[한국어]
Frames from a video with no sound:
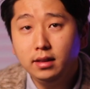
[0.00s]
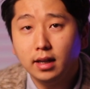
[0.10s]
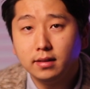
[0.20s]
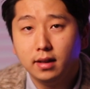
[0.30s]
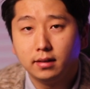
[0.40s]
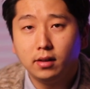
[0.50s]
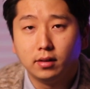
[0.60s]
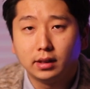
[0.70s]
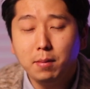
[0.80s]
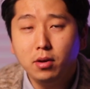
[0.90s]

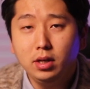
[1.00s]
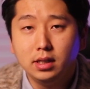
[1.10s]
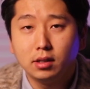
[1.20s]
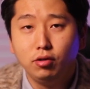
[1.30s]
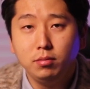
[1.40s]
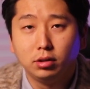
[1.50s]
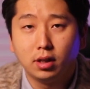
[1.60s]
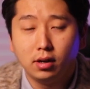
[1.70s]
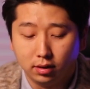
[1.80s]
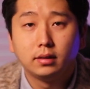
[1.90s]
킨텍스에서 3월
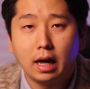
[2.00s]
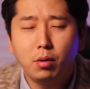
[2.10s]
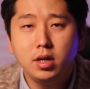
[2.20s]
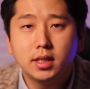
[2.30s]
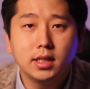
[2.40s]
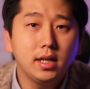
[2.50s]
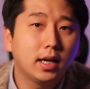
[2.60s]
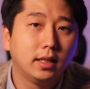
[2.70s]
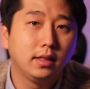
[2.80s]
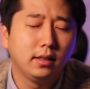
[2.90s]
29일부터 4월
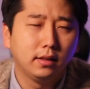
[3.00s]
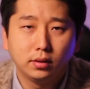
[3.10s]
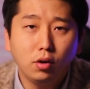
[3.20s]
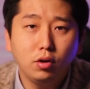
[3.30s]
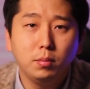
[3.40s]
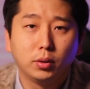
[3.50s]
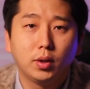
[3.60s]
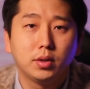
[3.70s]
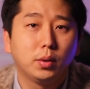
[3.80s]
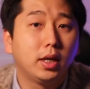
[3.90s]
7일까지 서울
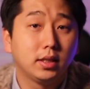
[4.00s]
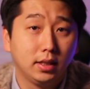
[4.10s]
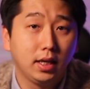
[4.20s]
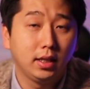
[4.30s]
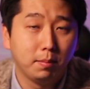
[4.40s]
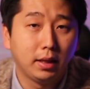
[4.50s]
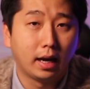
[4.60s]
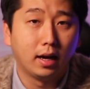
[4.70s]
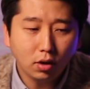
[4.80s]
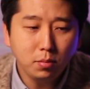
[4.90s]
모터쇼가 진행이
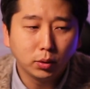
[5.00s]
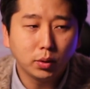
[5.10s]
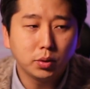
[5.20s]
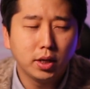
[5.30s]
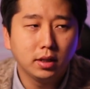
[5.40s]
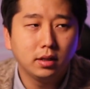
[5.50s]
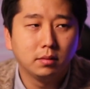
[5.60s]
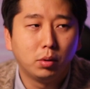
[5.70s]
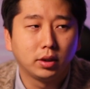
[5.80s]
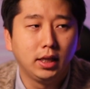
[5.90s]
됩니다. 그 서울
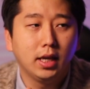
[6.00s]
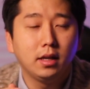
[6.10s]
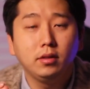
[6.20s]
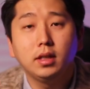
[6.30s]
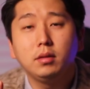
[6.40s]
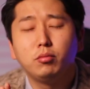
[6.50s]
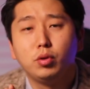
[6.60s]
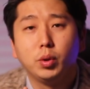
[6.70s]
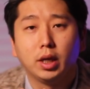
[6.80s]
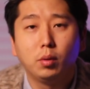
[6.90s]
모터쇼에는 뭐 기아, 현대는
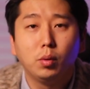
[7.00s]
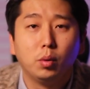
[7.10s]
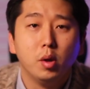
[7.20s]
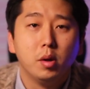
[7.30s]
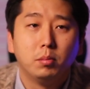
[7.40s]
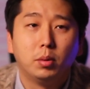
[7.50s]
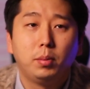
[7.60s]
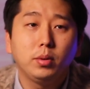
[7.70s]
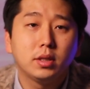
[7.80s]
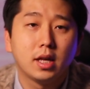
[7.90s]
물론이고 뭐
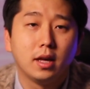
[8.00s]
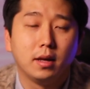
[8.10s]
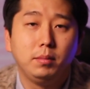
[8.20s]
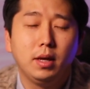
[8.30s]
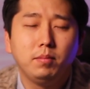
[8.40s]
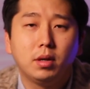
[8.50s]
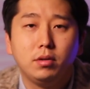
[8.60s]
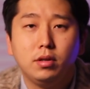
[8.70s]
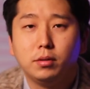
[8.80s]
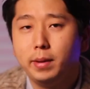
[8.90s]
포르쉐,
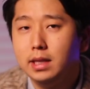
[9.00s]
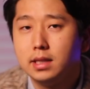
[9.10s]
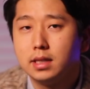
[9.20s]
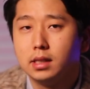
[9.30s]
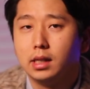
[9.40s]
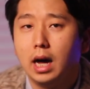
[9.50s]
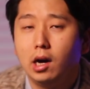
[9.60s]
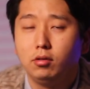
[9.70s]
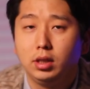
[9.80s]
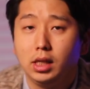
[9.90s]
BMW, 벤츠,
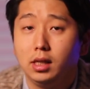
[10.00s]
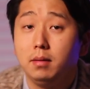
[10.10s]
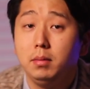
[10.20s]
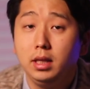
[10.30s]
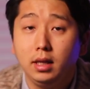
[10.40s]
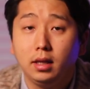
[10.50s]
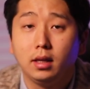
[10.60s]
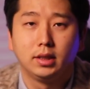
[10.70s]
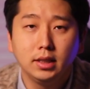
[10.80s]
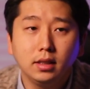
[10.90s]
아우디, 미니
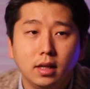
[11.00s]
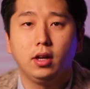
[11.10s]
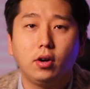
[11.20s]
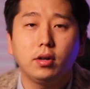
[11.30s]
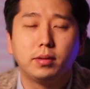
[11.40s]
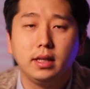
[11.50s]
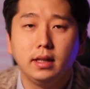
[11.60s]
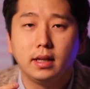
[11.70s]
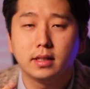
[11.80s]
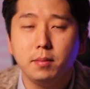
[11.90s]
등 여러
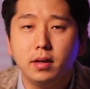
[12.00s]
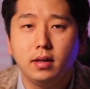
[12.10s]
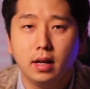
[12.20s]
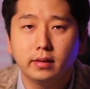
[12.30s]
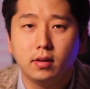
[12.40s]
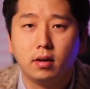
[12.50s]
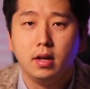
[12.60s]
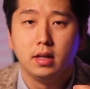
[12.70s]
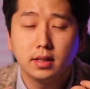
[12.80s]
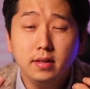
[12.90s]
브랜드가 참여를 해서
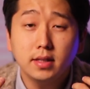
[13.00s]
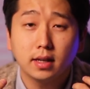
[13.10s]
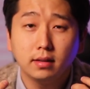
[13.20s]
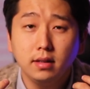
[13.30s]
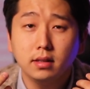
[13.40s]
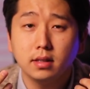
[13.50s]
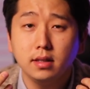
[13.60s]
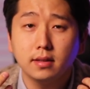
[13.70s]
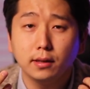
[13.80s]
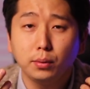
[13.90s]
신차를
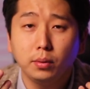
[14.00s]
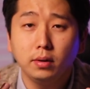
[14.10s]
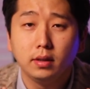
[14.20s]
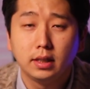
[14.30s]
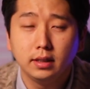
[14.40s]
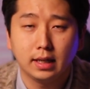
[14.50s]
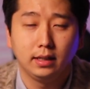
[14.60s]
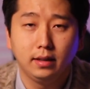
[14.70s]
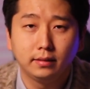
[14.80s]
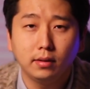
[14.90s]
실제로 그
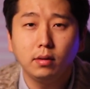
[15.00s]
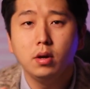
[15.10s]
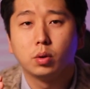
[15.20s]
자리에서